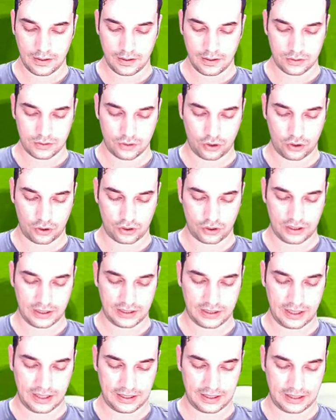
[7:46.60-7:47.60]
Çok iyi
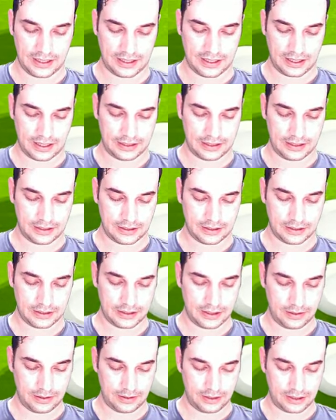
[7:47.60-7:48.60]
tehlikeli geldik.
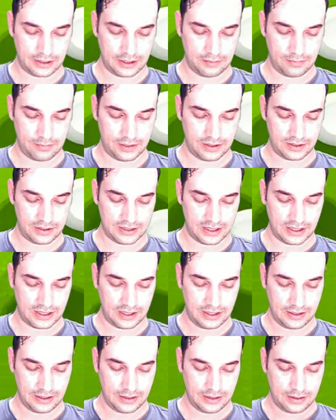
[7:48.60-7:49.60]
Şimdiki
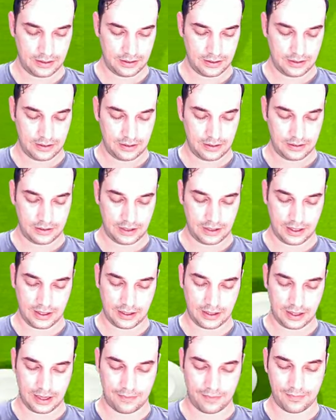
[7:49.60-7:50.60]
Mince.
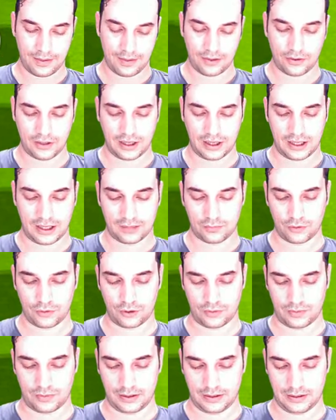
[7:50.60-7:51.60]
Ya abi ben oraya
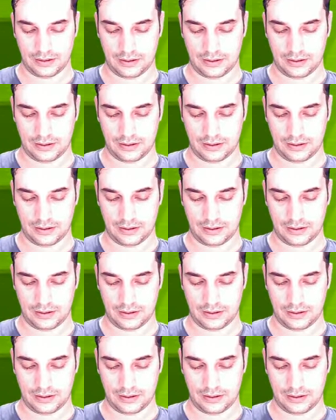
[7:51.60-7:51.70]
atmıyorum ya.